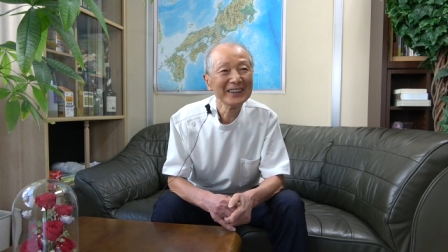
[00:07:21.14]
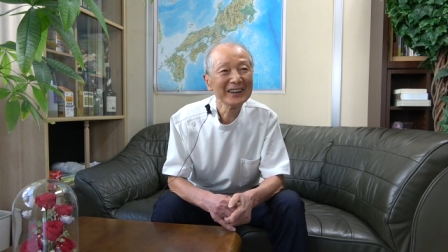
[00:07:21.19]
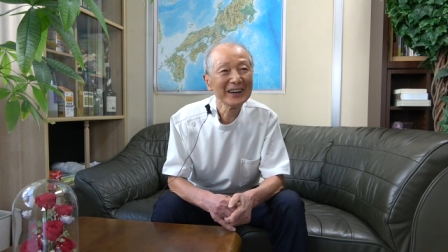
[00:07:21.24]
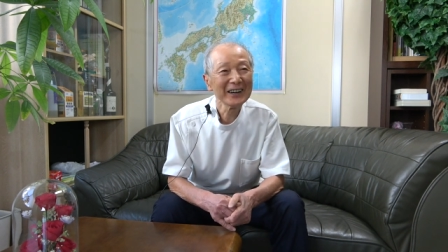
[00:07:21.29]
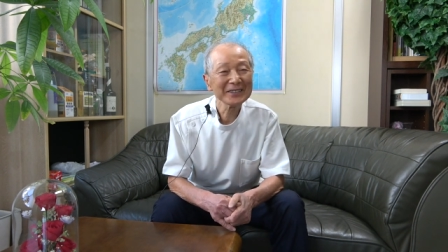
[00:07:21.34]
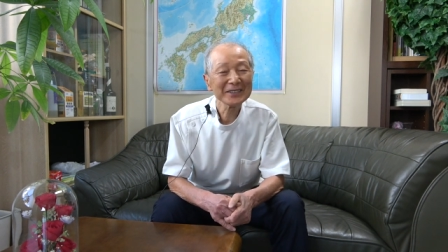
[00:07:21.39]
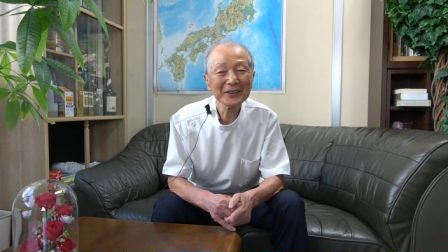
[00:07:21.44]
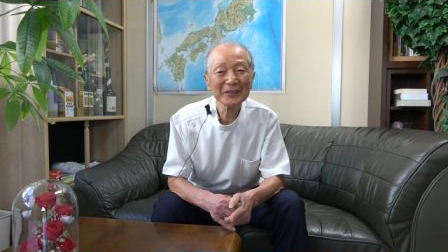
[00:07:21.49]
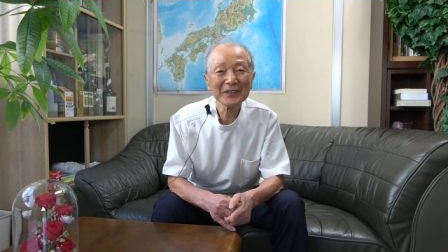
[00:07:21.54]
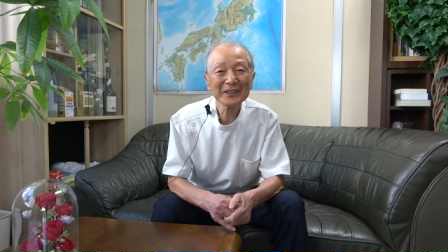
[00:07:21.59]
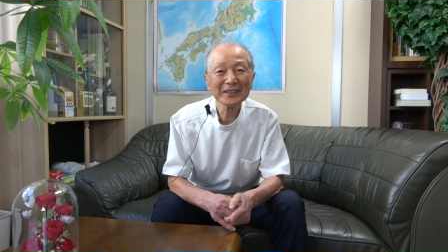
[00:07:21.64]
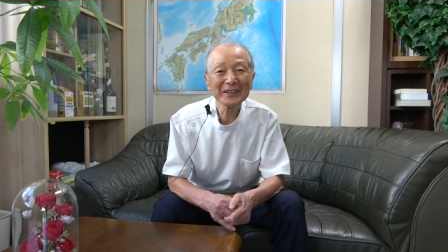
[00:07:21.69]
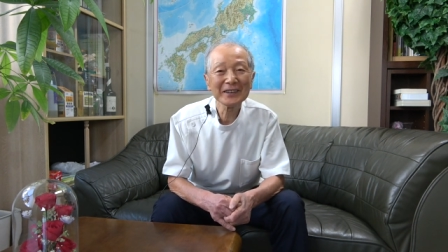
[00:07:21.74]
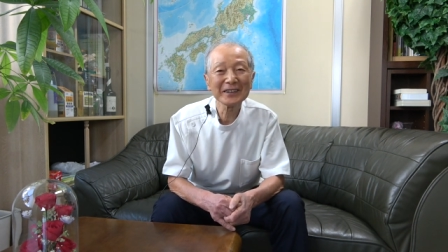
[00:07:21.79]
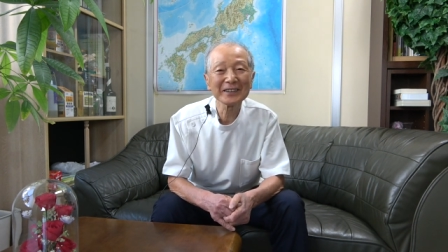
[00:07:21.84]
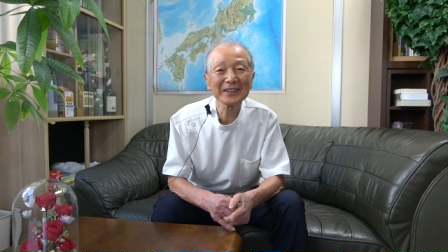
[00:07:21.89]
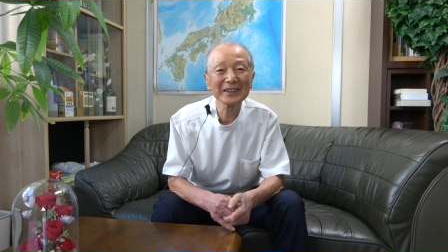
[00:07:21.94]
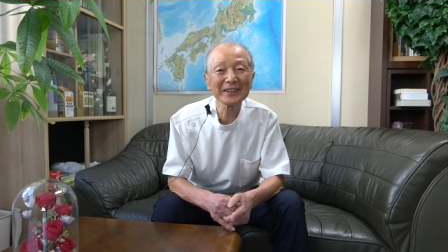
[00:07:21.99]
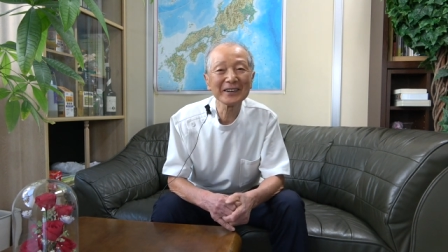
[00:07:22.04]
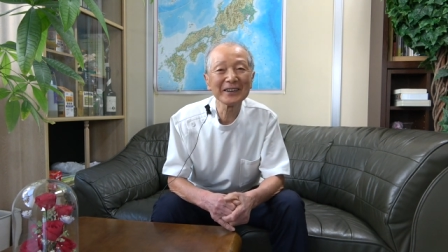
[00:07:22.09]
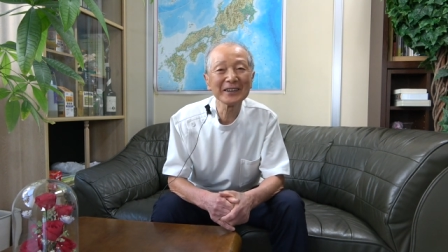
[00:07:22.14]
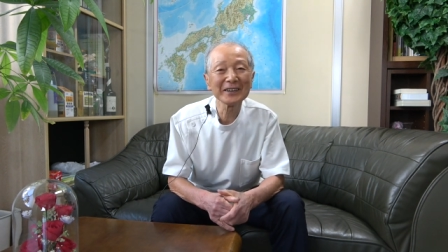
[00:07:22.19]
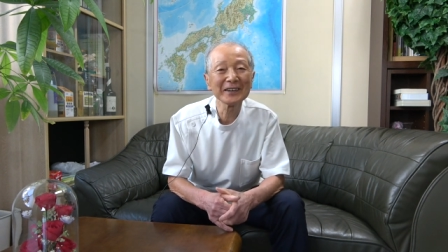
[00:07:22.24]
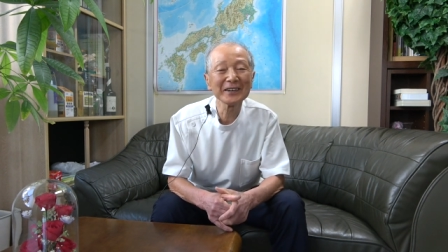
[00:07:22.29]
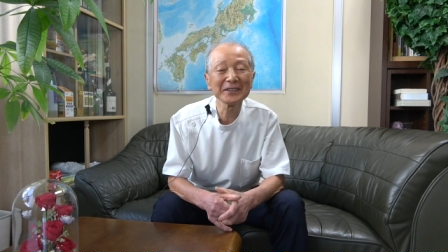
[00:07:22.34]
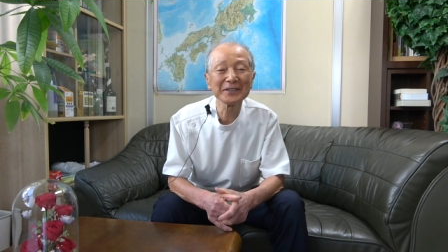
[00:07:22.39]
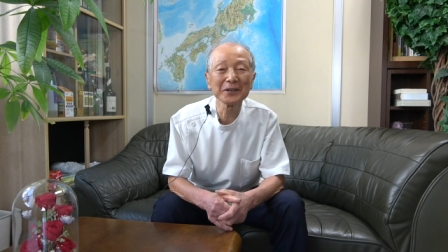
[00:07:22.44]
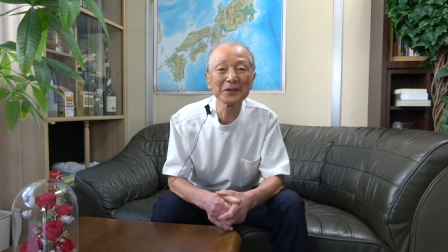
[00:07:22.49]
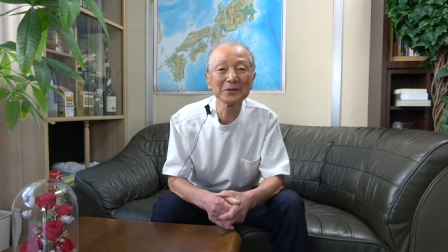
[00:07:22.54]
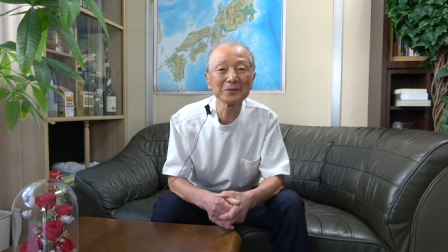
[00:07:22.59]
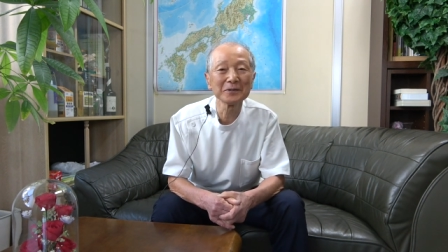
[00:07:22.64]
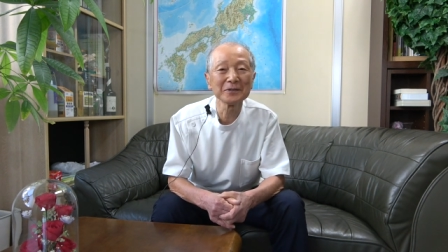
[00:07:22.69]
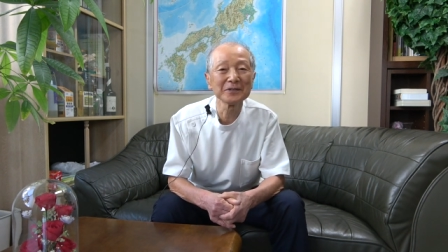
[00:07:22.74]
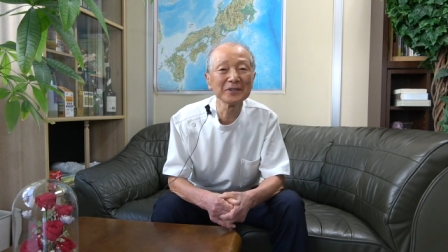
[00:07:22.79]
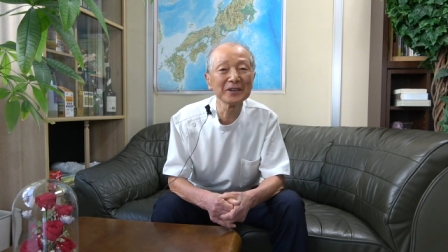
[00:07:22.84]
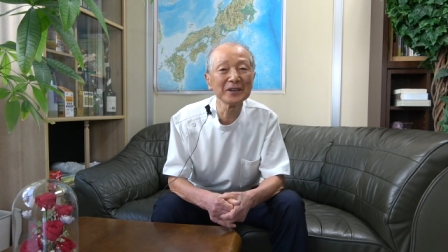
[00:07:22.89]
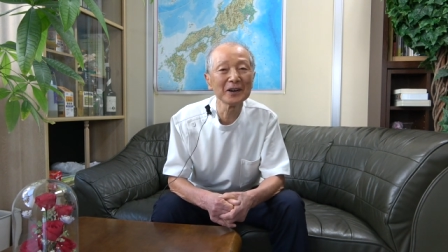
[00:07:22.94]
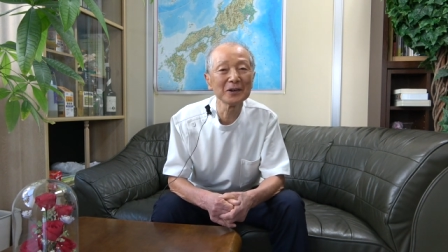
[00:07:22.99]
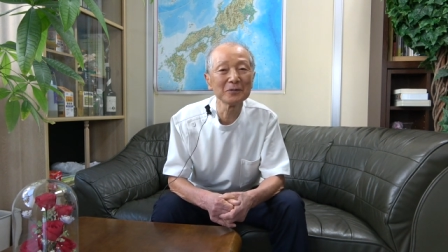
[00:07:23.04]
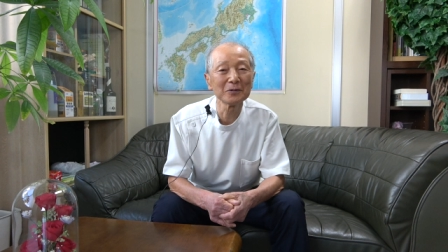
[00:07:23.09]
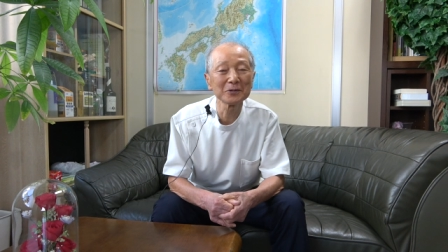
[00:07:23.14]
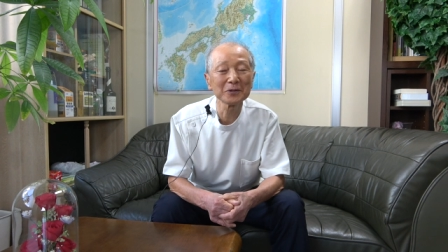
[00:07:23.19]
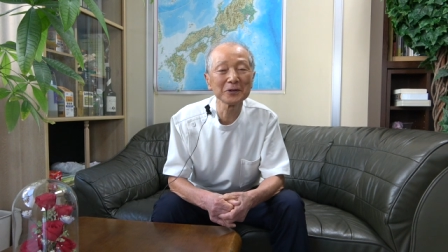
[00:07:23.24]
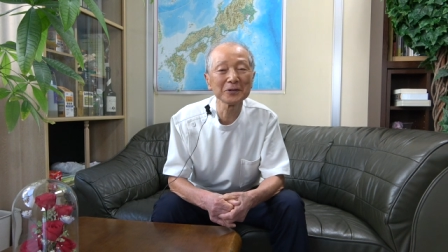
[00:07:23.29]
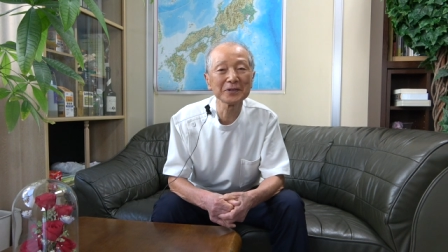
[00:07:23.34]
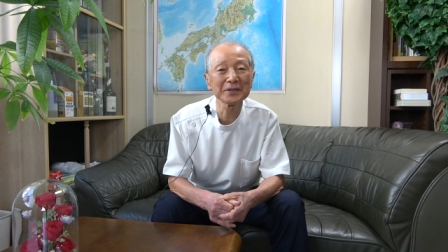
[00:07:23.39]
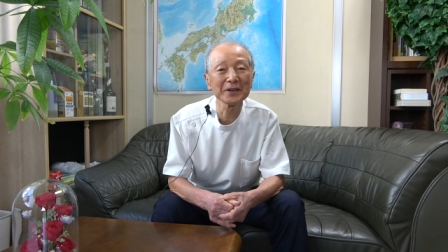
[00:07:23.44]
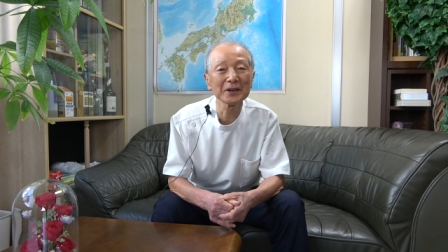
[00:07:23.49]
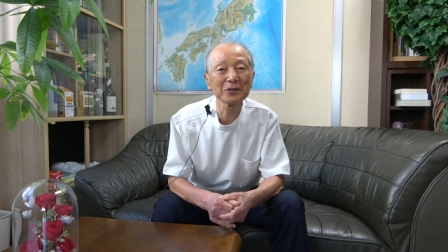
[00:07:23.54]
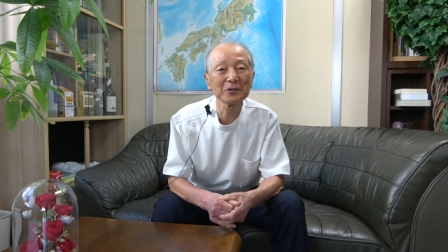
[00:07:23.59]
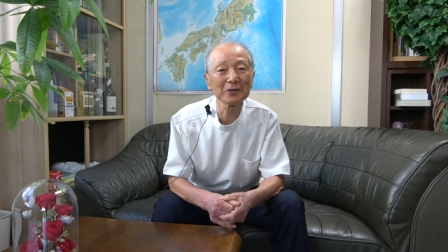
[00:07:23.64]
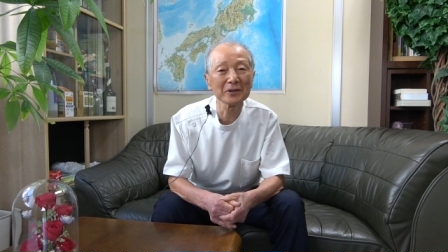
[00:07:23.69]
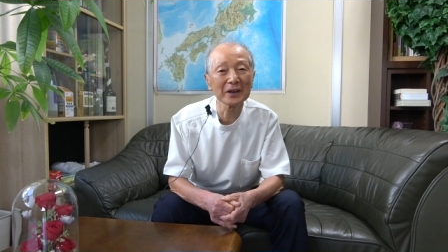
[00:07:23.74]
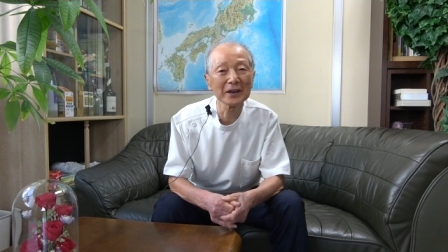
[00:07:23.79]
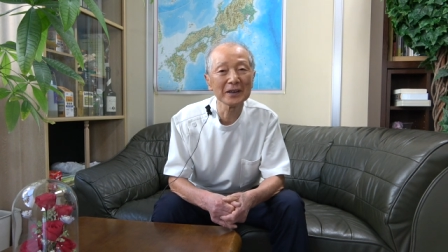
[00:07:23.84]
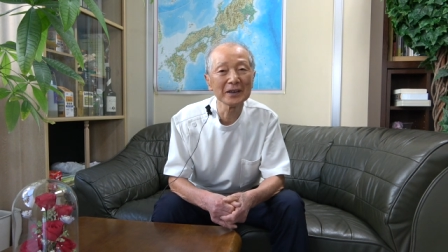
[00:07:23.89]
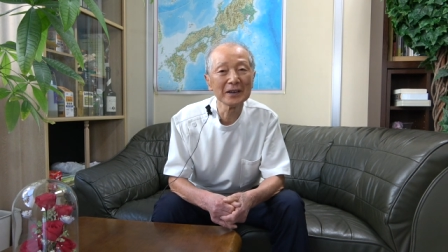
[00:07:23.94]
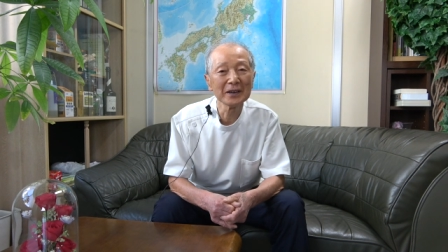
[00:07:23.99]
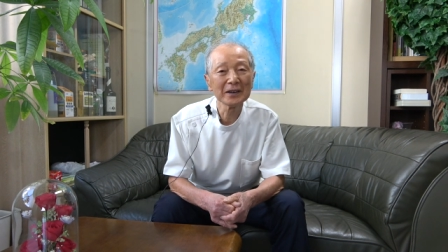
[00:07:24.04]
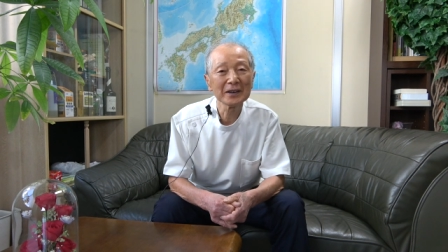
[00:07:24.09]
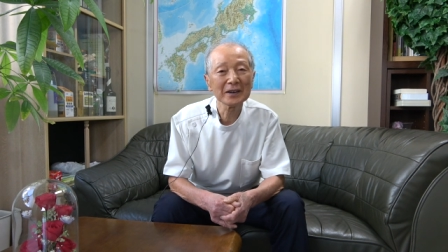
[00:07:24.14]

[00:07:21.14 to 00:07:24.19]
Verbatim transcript: 頭の中で考えてる分には戻ってこない